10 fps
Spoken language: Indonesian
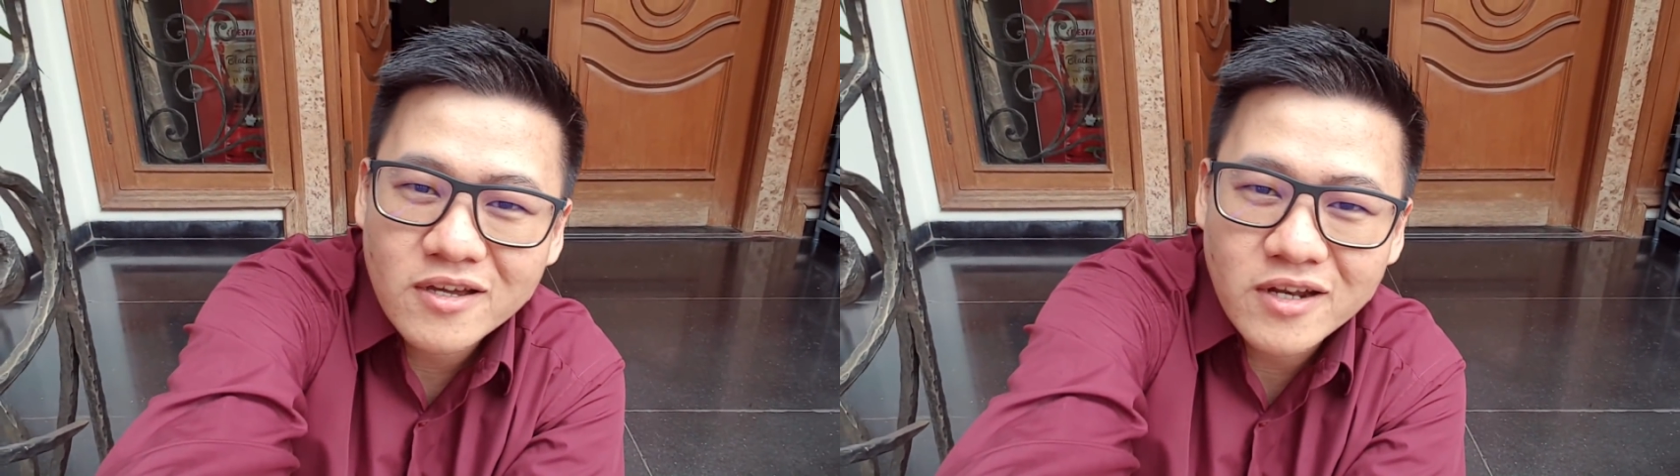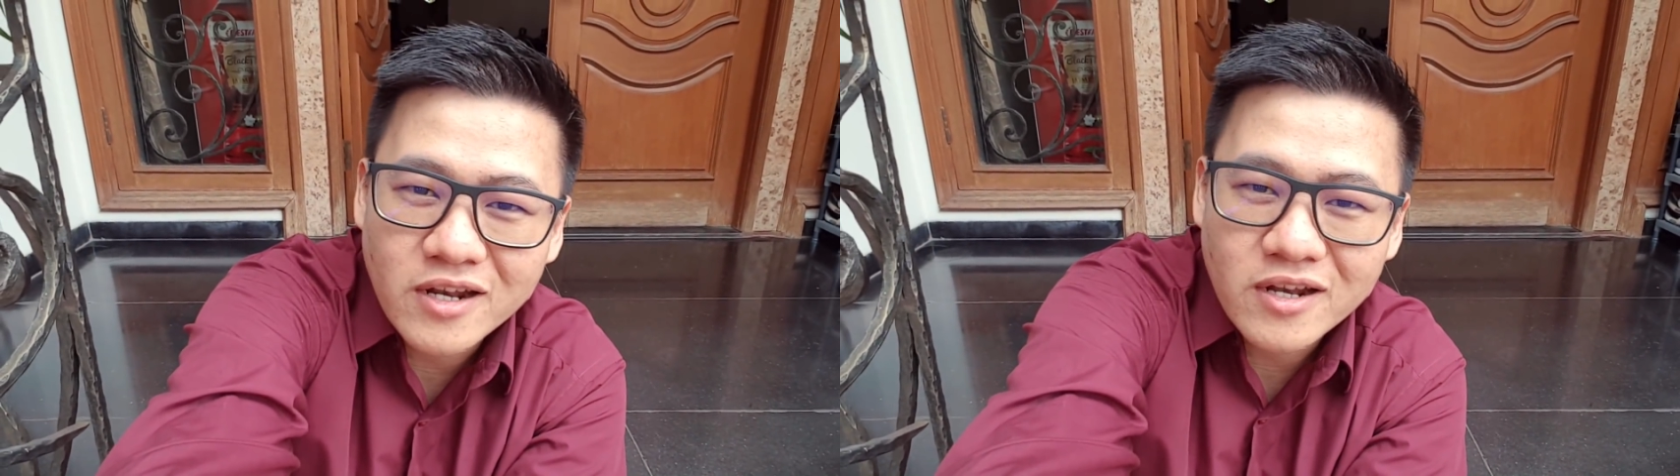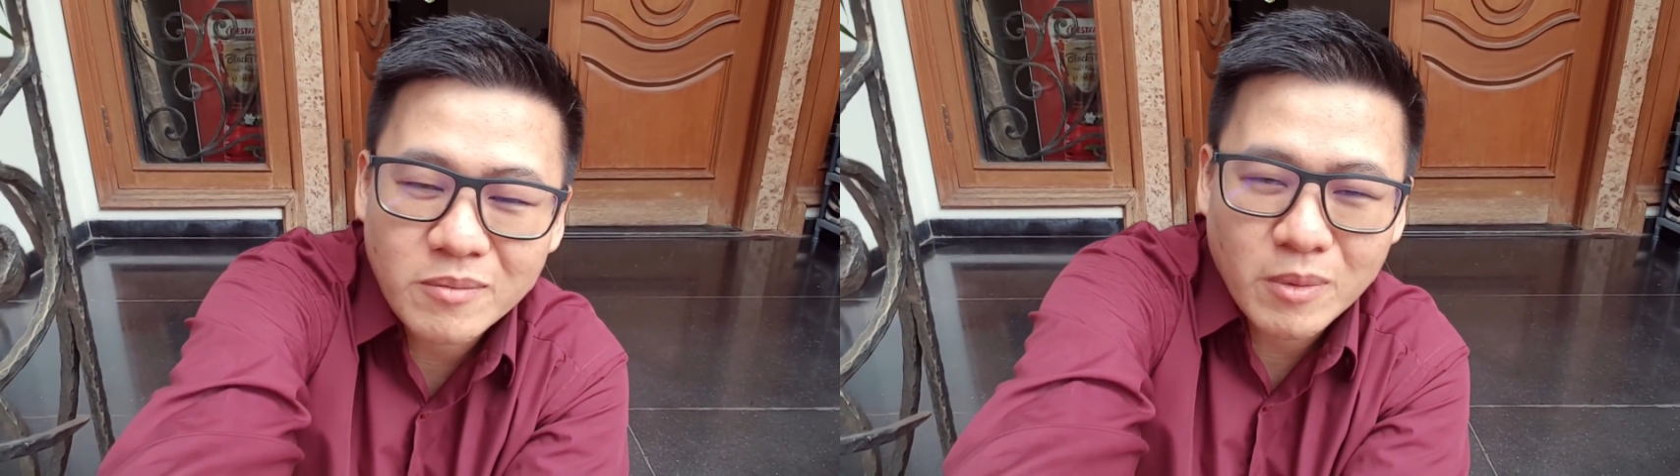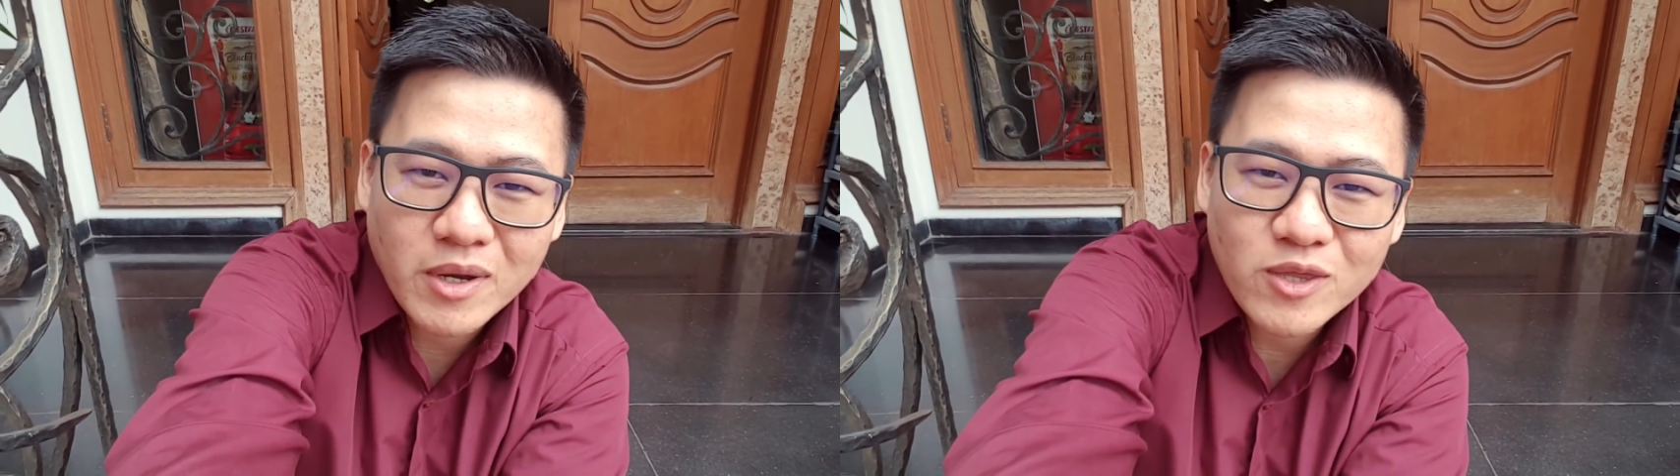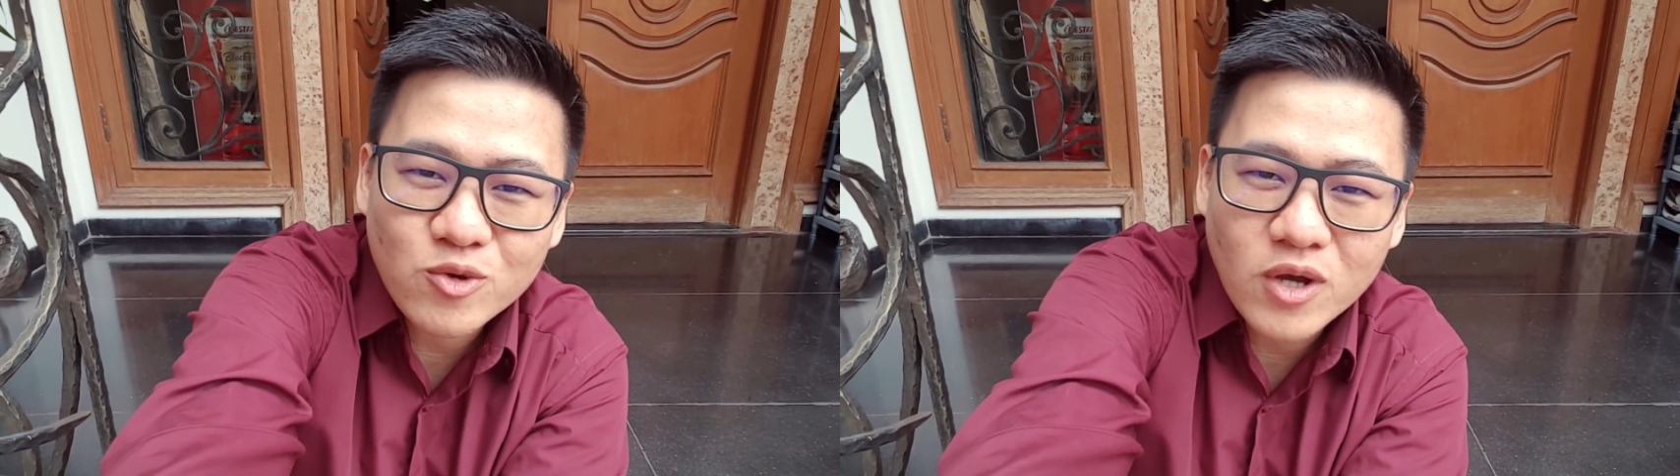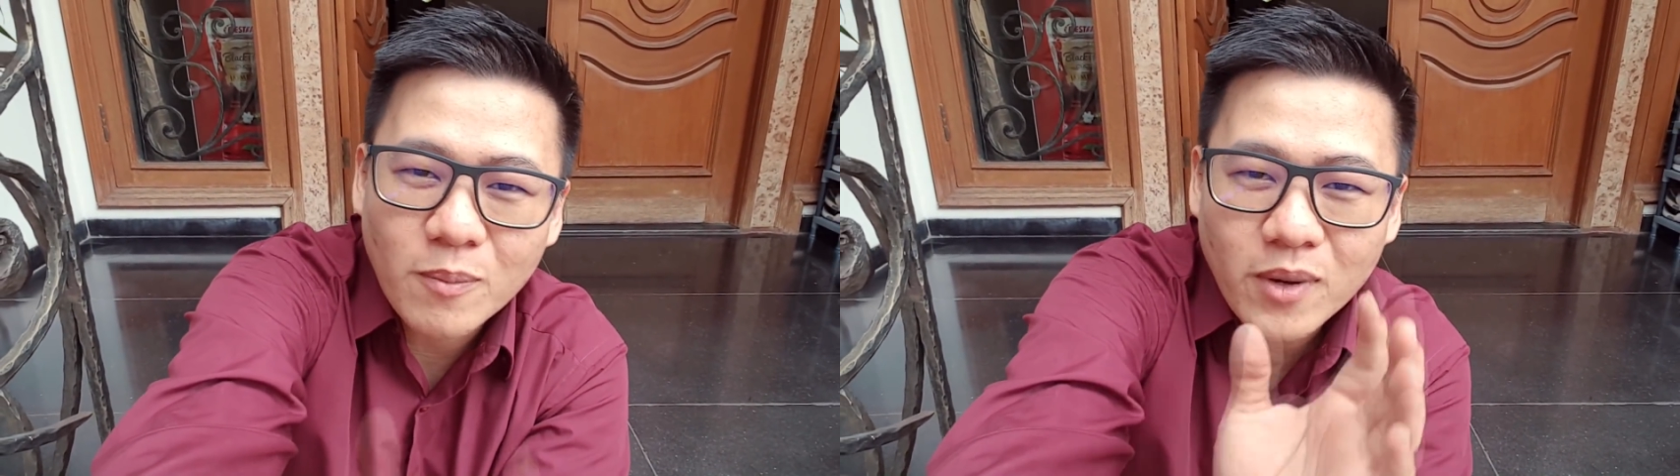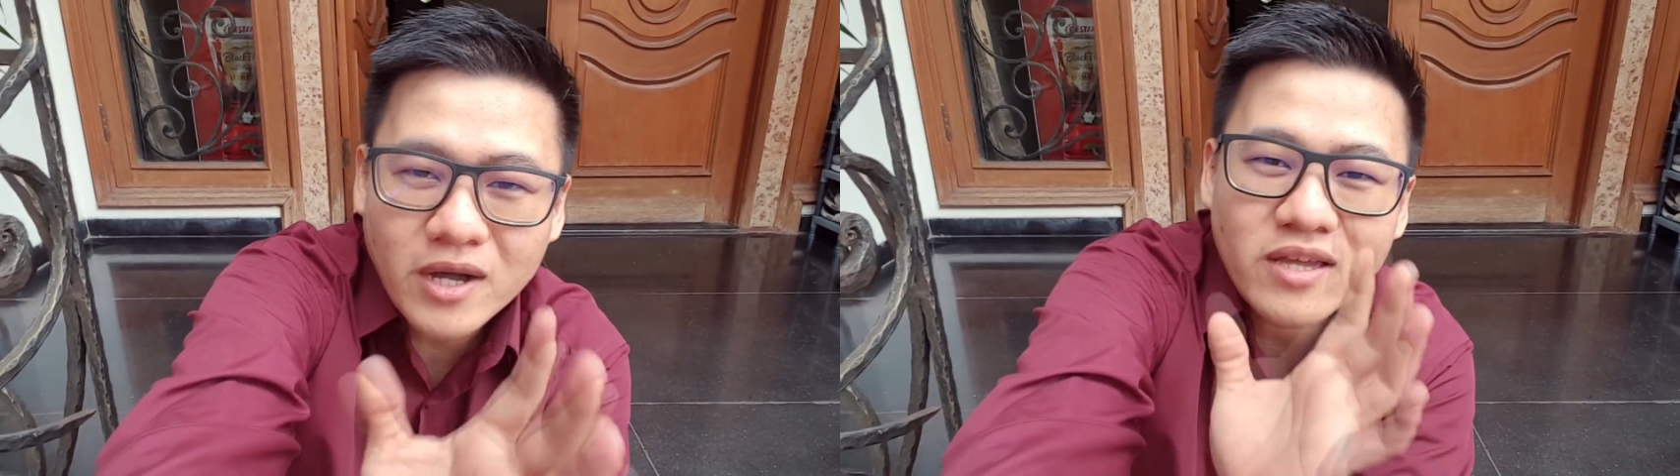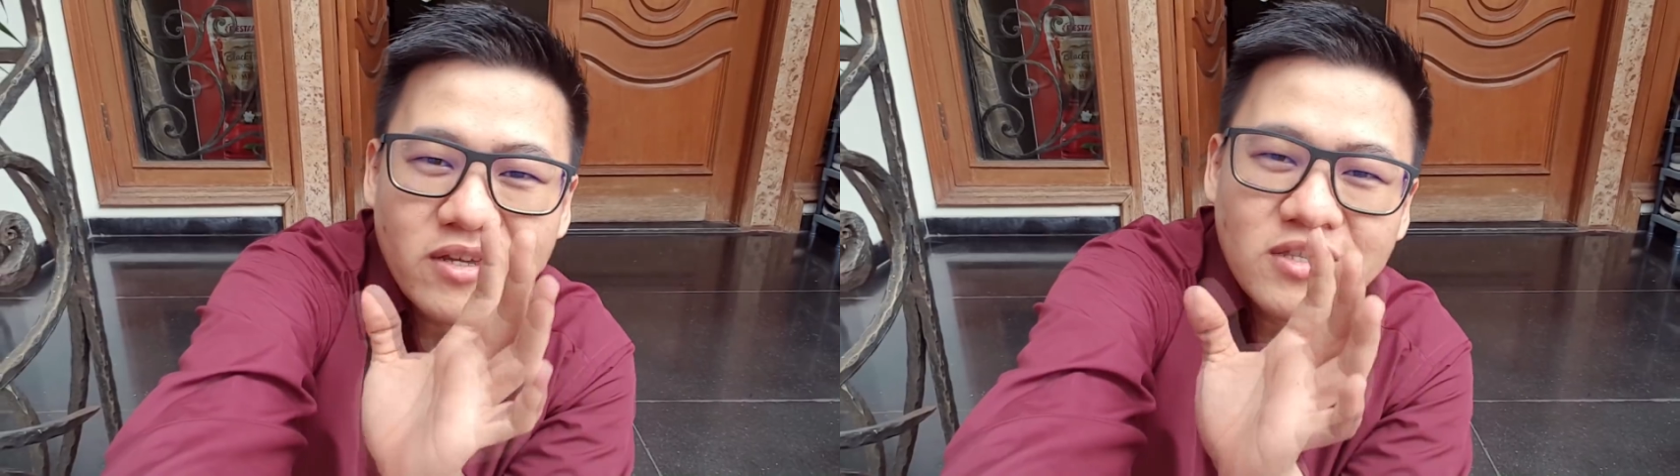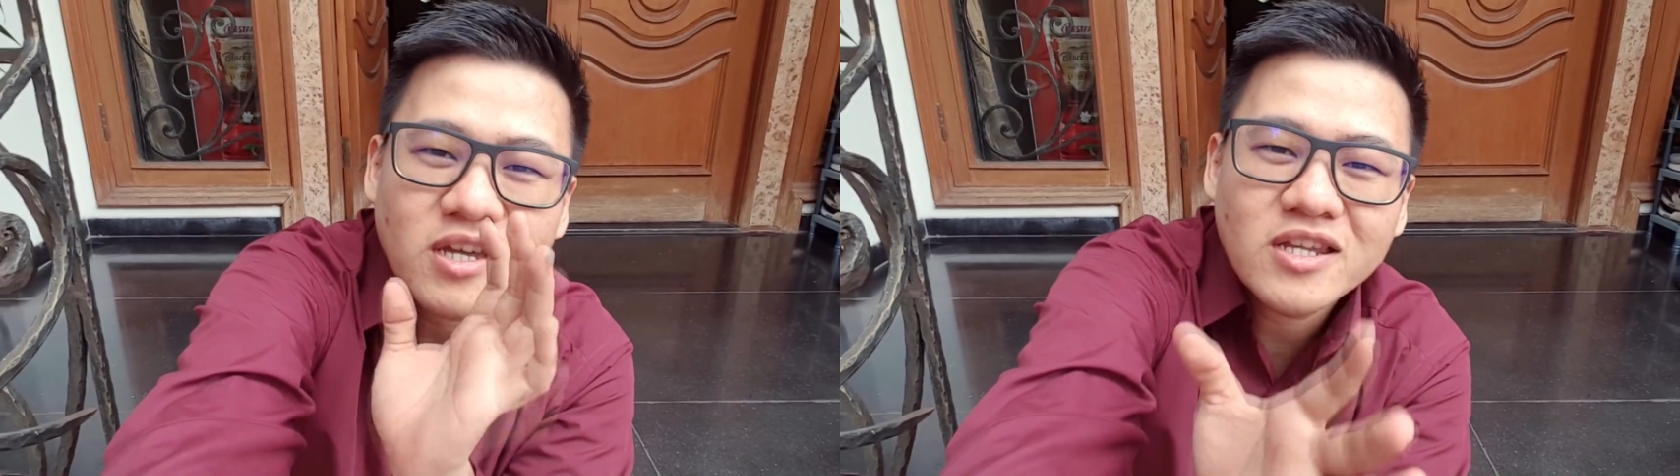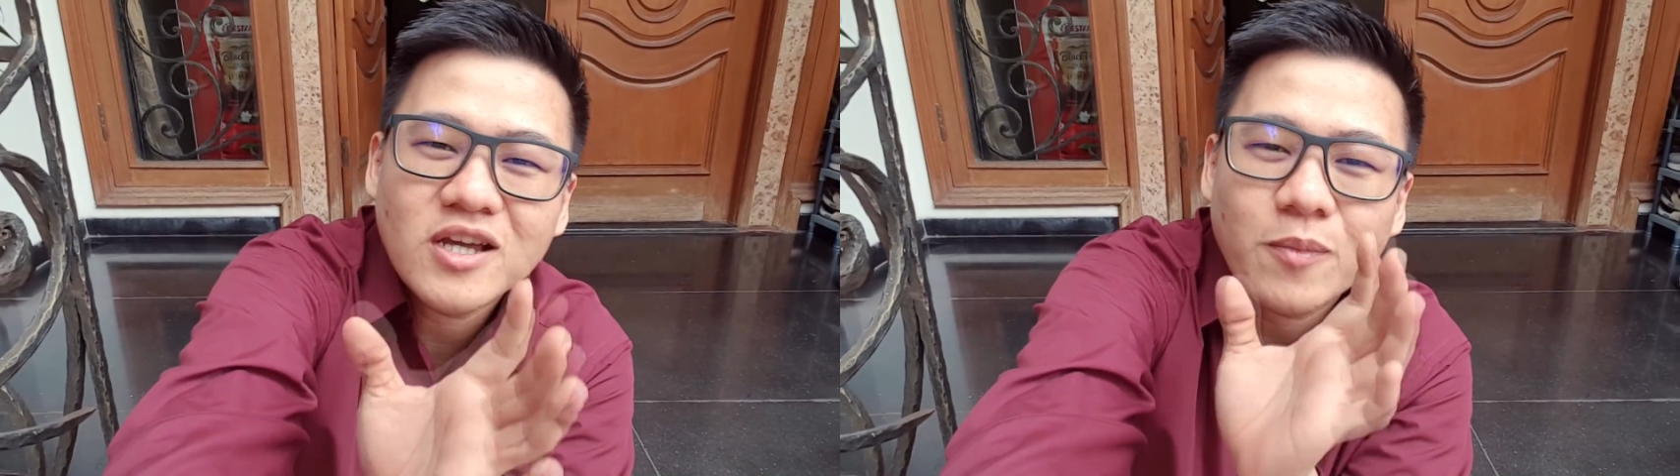dan memang itu nggak pernah terjadi